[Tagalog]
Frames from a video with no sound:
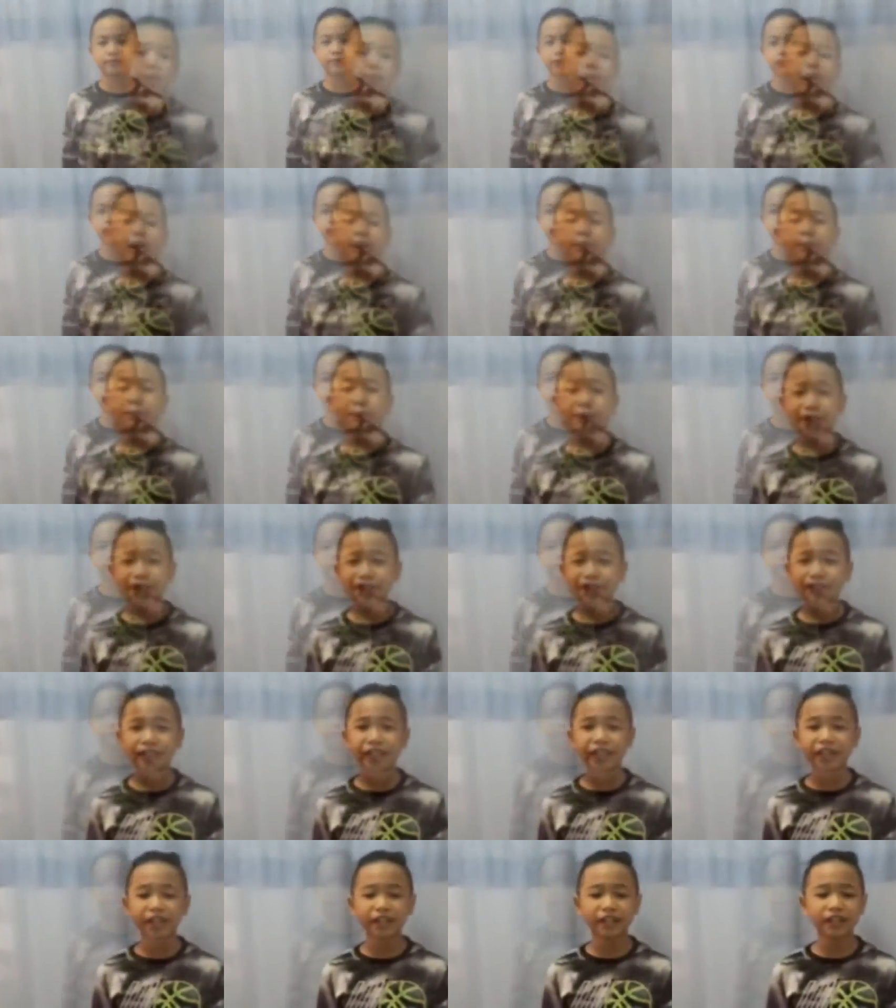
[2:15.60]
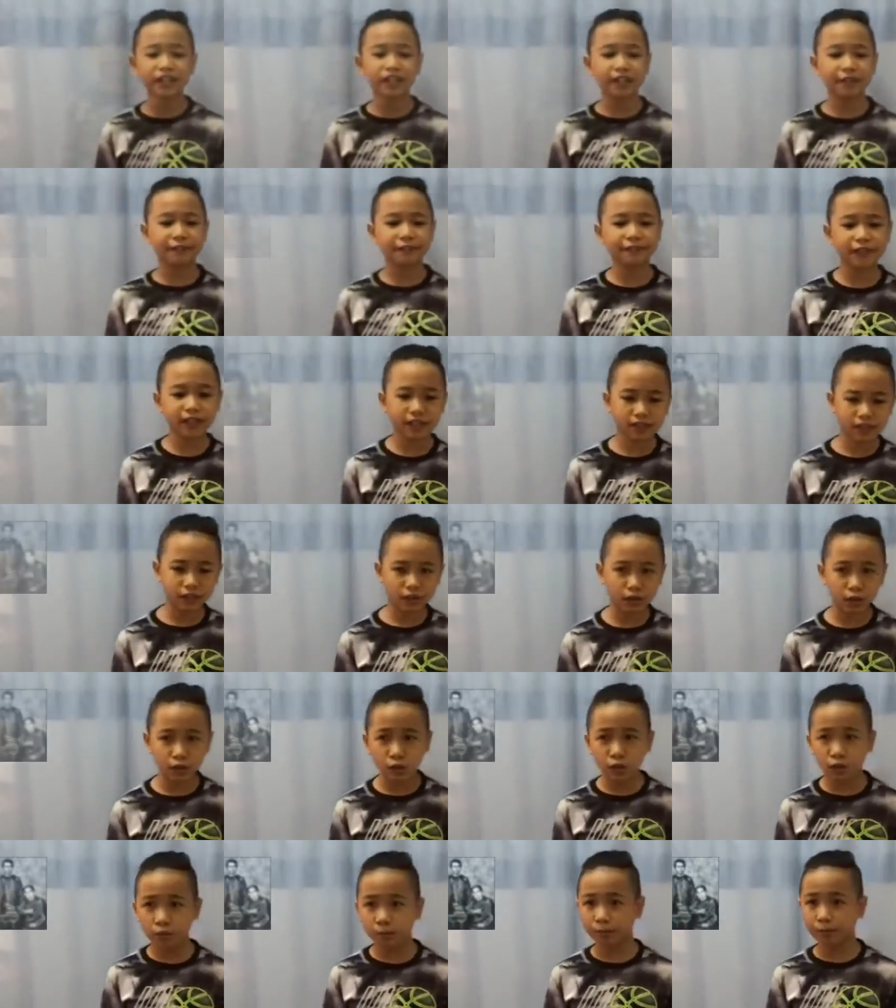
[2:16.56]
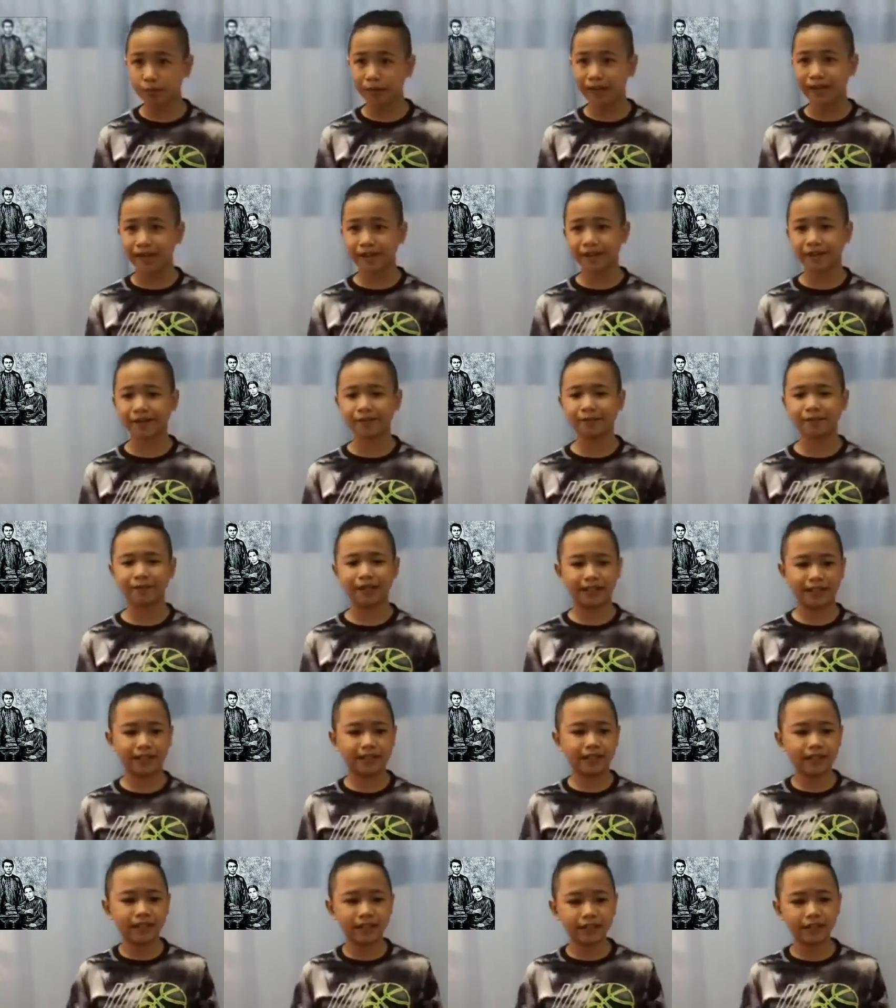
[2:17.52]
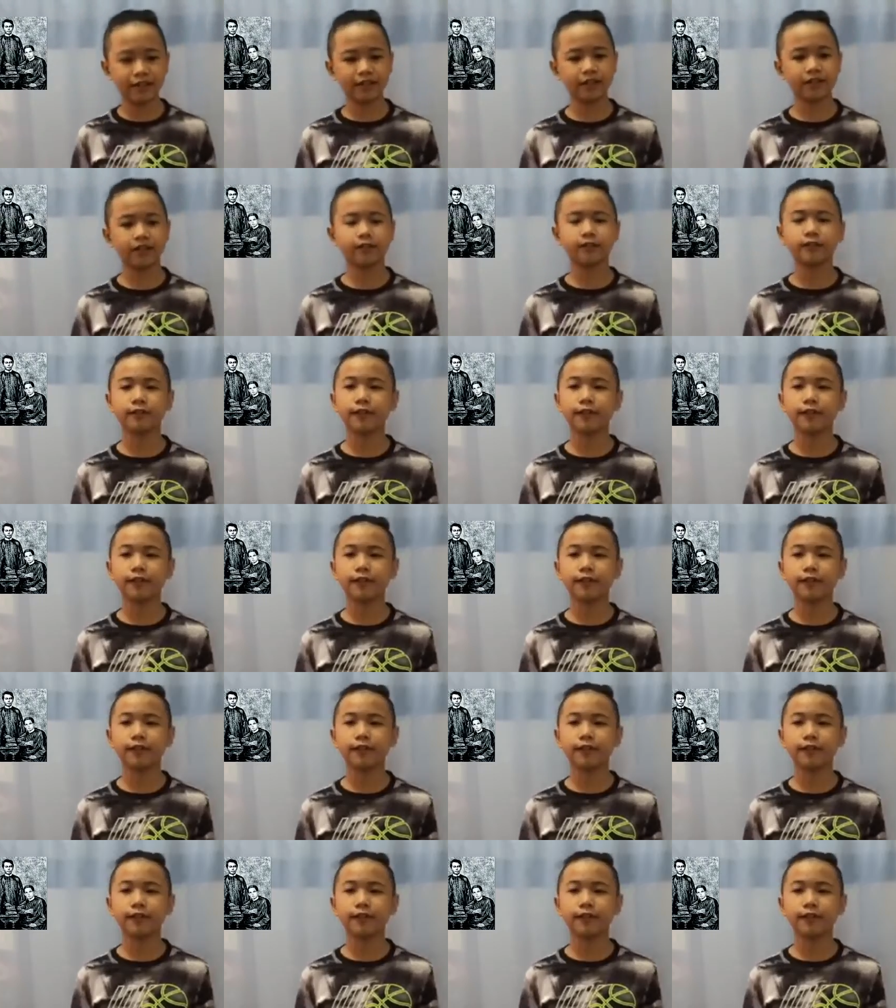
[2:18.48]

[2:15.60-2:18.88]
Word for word: Pagbitay ng tatlong paring martir,